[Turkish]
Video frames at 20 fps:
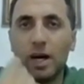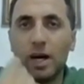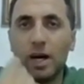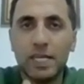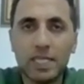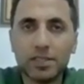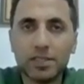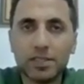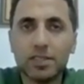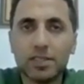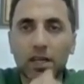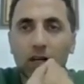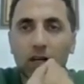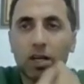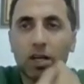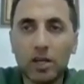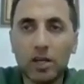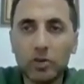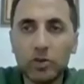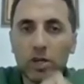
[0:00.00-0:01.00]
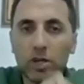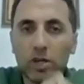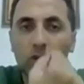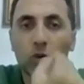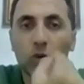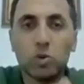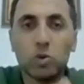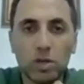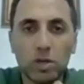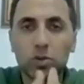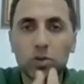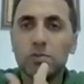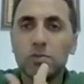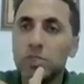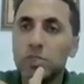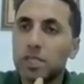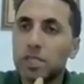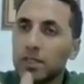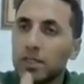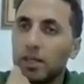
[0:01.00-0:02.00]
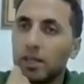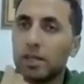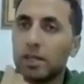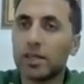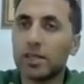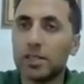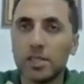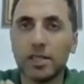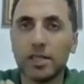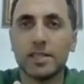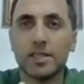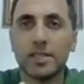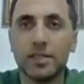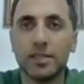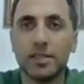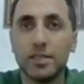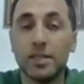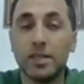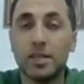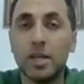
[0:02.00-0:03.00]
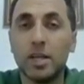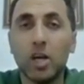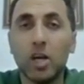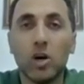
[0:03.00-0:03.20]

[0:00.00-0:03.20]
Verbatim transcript: Anayasa, kanuna, hukuka uygun bir şekilde arkadaş hareket eder.